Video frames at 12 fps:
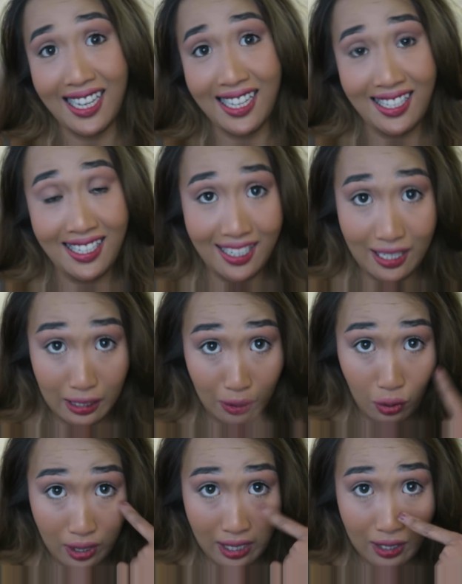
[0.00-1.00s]
it's just
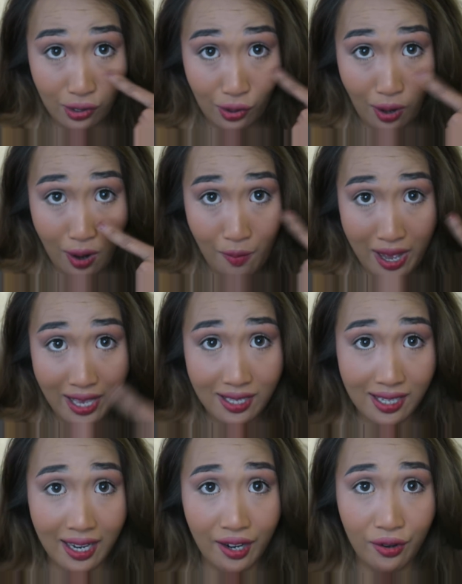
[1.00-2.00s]
looking so
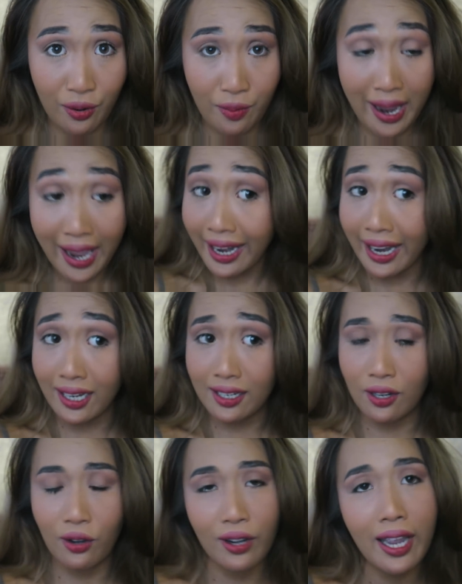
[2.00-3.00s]
amazing and
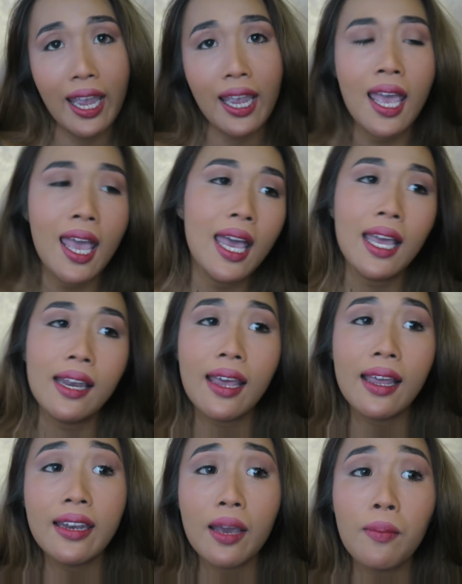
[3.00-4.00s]
dramatic, oke? Okay?
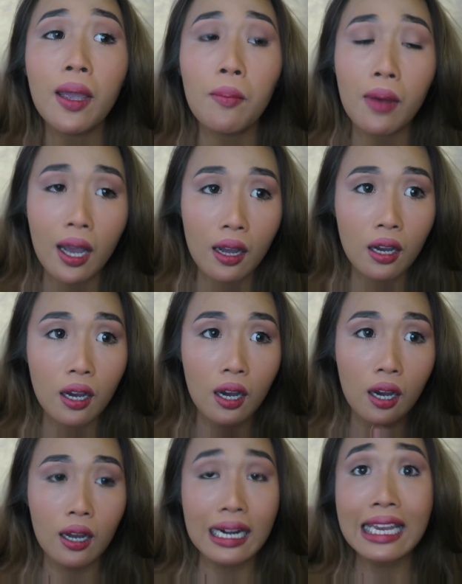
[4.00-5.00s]
Dan dia memang
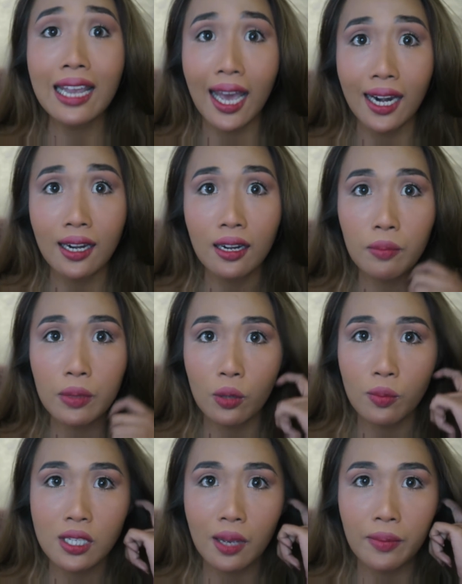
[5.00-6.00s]
uh, ringan, Minyo
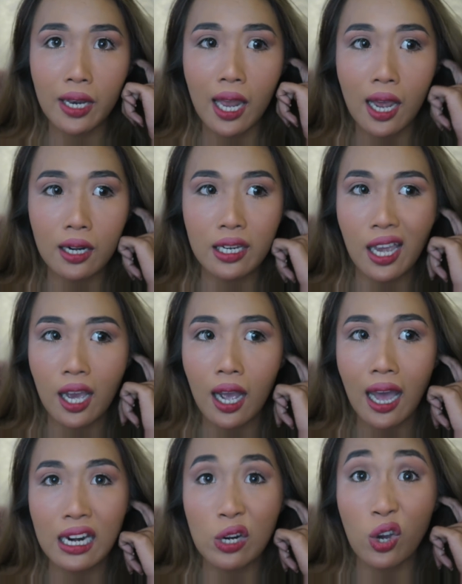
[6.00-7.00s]
bisa bilang dia
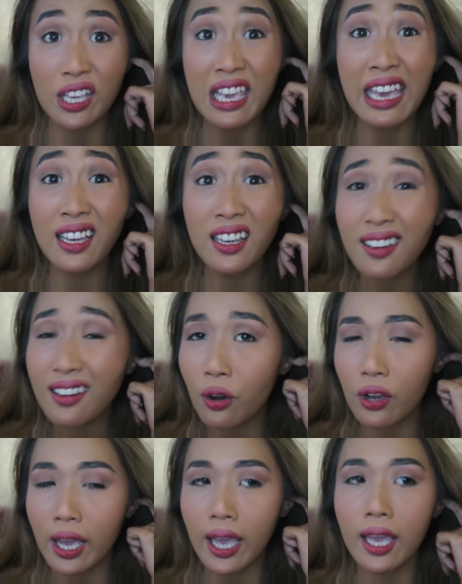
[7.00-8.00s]
nggak annoying,
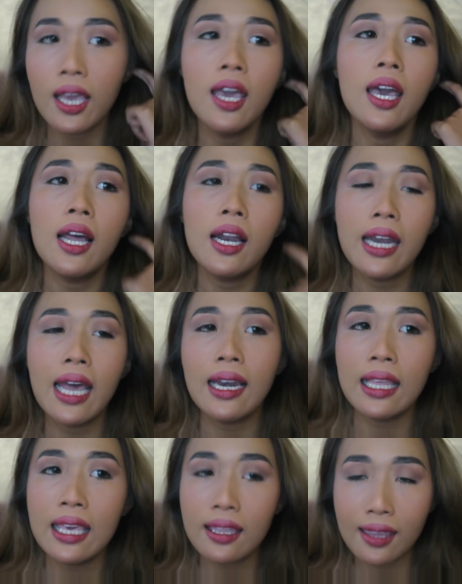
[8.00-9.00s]
oke? Okay?
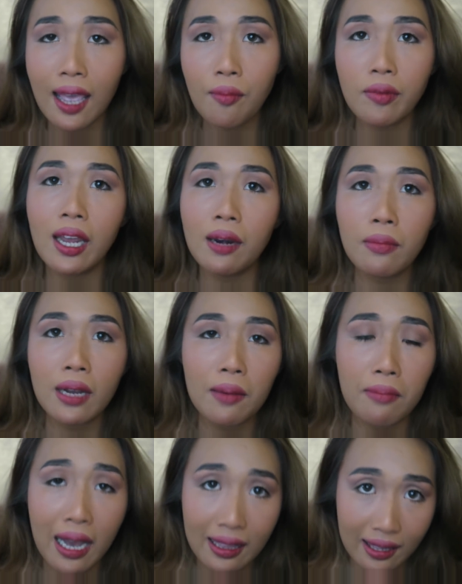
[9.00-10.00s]
Dan hitam dan
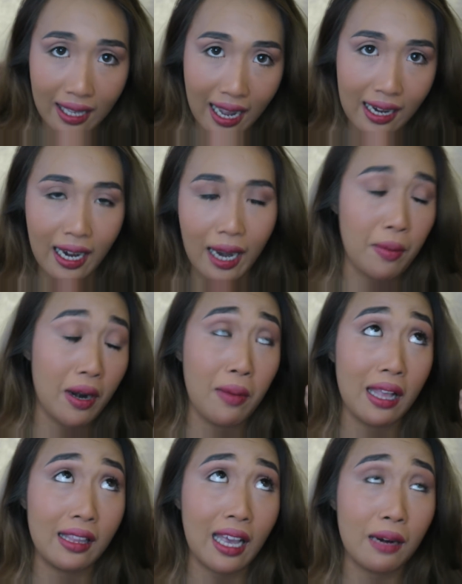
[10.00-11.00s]
melebatkan, eh
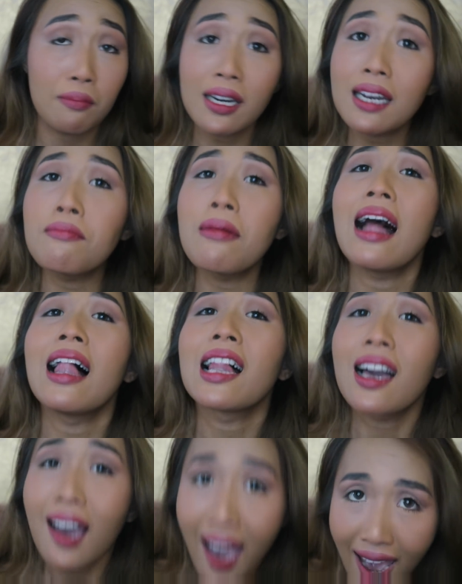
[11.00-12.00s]
melebatkan,
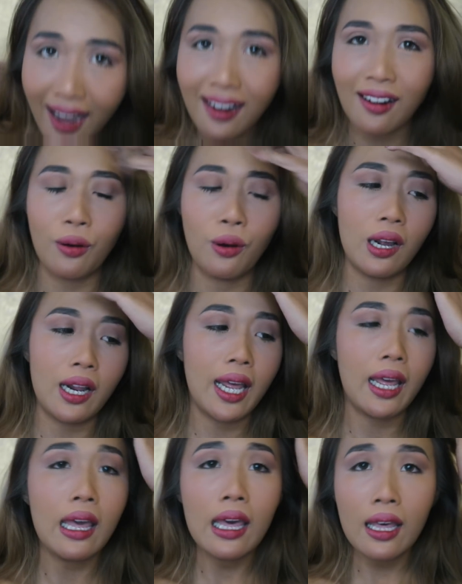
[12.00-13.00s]
menebalkan, oke?
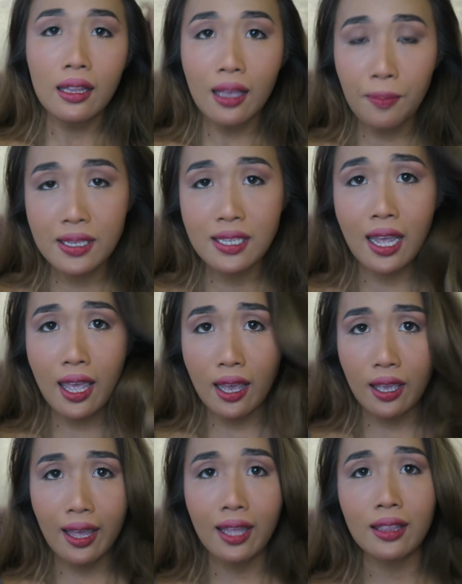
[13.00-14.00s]
Okay? Tapi
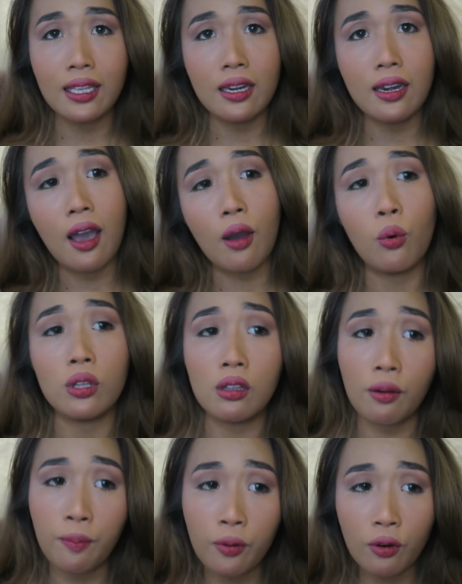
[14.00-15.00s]
sayangnya tidak
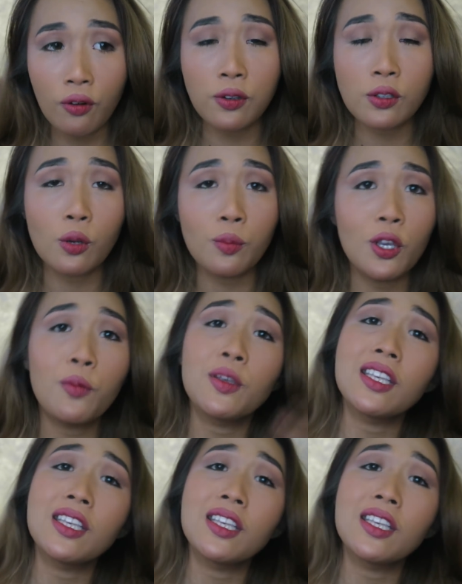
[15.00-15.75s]
waterproof, so Minyo,